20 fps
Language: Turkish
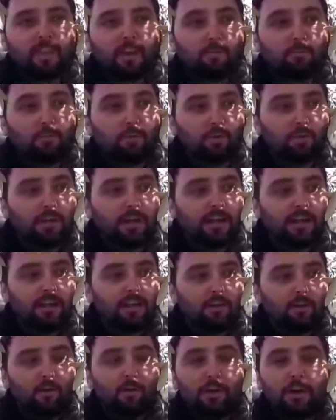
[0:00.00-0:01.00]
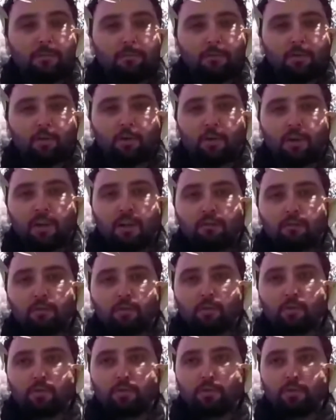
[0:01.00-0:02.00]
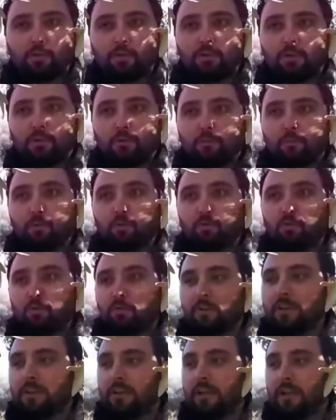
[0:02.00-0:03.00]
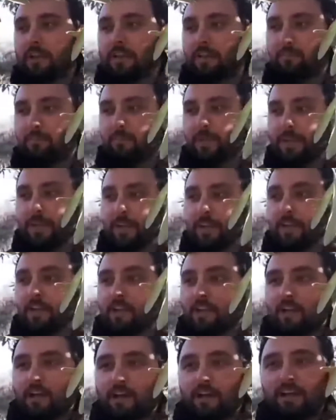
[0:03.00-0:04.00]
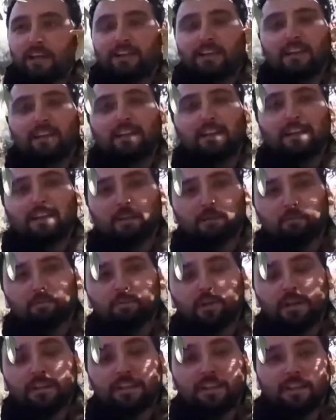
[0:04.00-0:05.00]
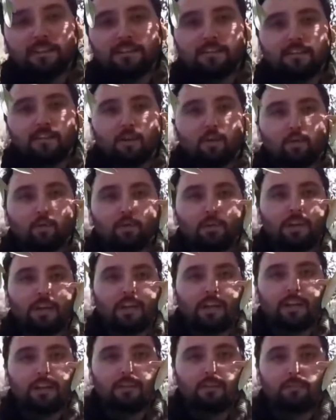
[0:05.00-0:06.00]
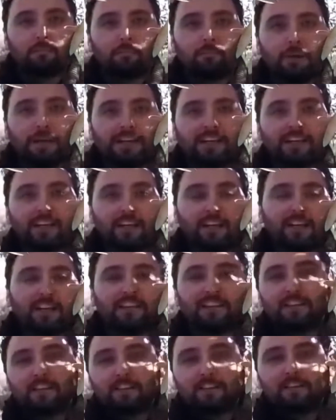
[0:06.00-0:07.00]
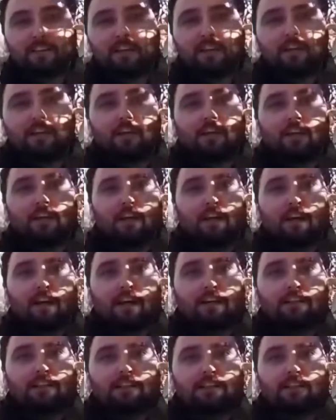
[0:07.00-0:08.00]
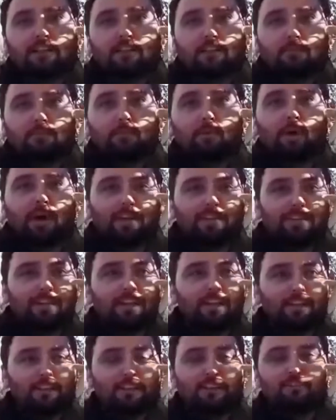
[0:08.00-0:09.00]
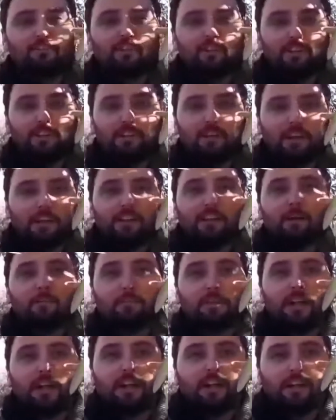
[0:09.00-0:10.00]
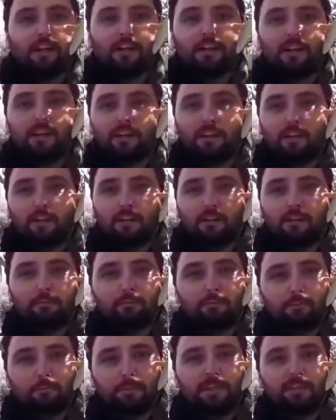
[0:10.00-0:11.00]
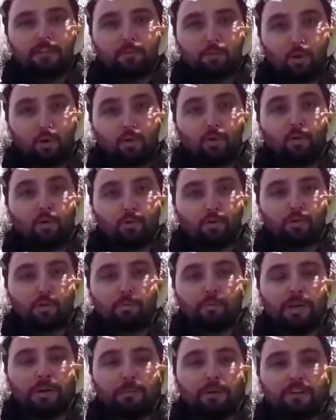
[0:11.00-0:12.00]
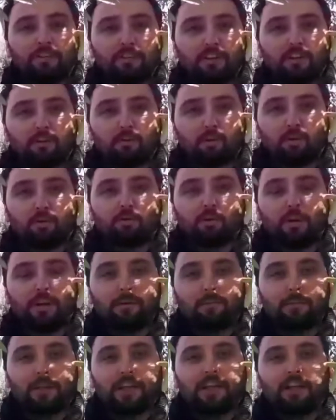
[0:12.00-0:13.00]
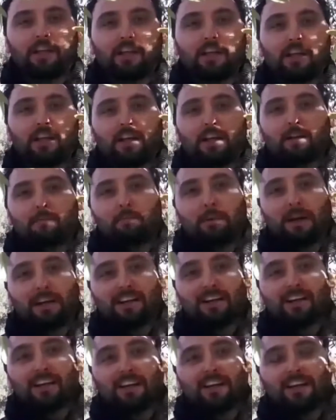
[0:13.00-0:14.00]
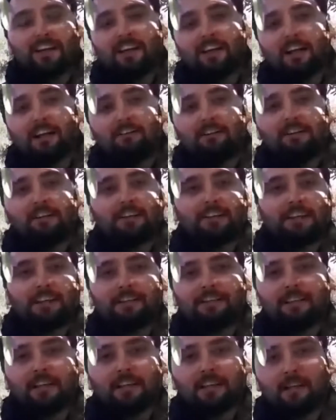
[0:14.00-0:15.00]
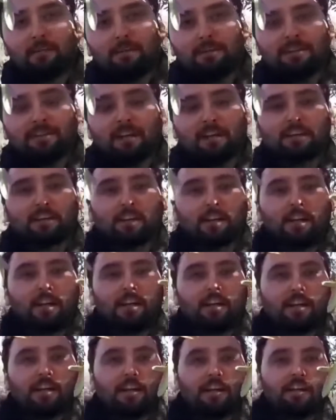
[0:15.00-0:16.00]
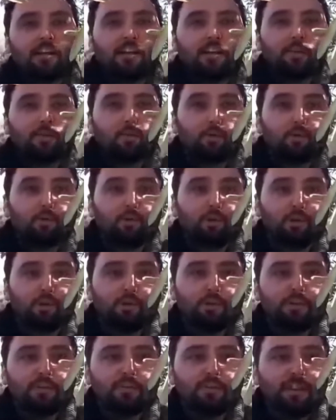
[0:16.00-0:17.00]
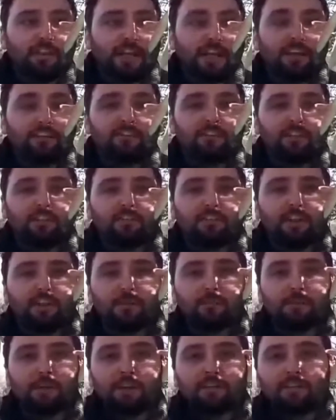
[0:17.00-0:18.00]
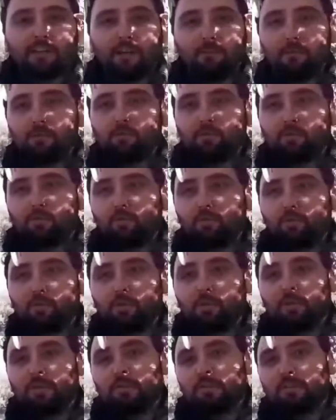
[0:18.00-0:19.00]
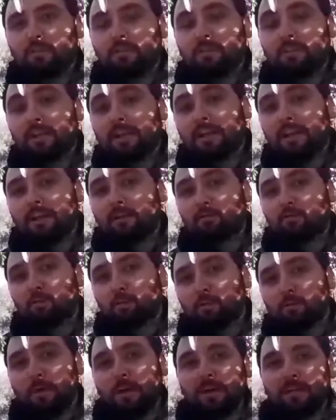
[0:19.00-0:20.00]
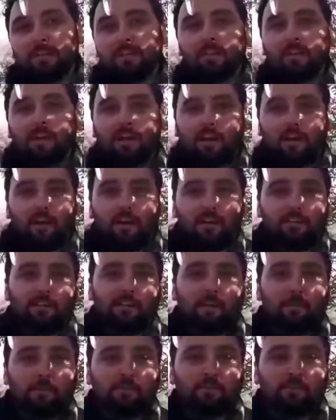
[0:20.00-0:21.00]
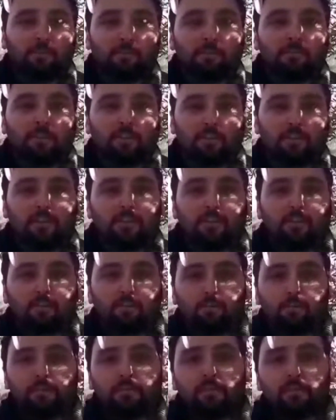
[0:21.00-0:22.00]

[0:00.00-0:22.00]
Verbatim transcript: Burada önemli olan vurgu şu, uzun yıllardan beri halkalı leke mücadelesinde kullanılan bakırların yanı sıra artık bu hastalık da ciddi anlamda e, bir sorun oluşturmaya başladı son dönemde. Bakırlara ilave ve desteklemesi adına e, güçlü, sinerjik ve kimyasal bir çözümü sizlere sunmaktı asıl amacımız ve stratejimiz.